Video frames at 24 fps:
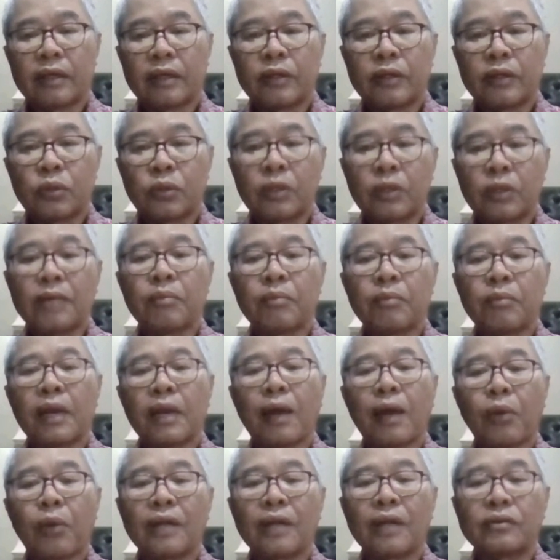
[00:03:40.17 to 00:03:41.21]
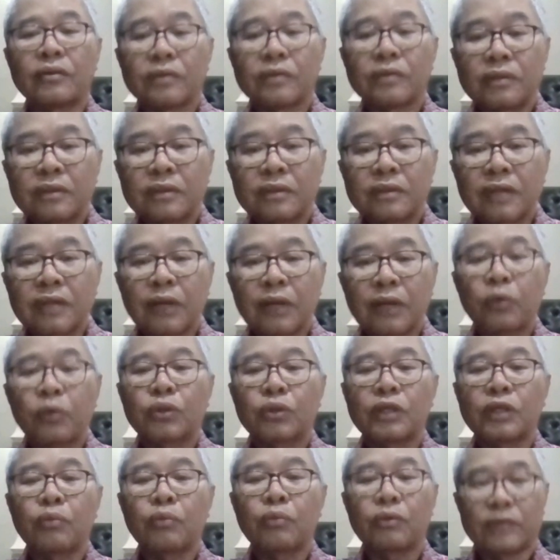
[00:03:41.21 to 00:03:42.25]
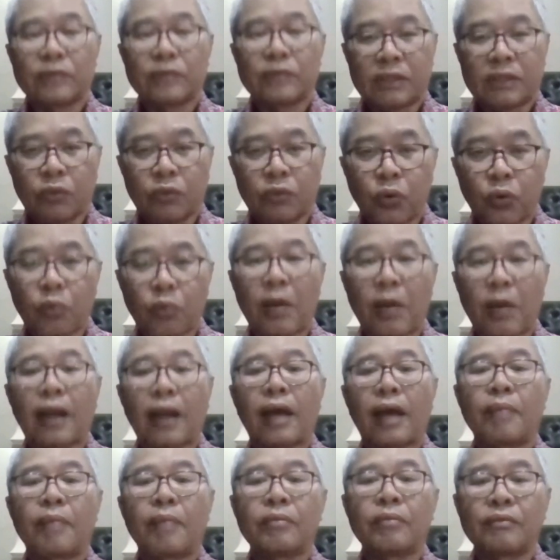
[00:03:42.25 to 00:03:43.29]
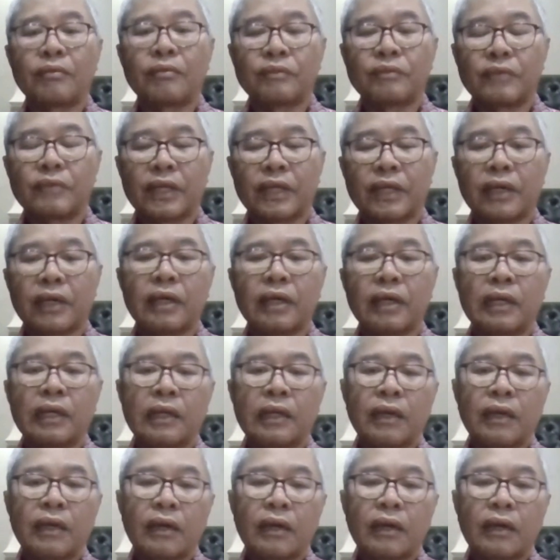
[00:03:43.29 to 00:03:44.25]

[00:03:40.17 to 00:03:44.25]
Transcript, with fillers: itu kan melawan tanda kutip hukum alam ya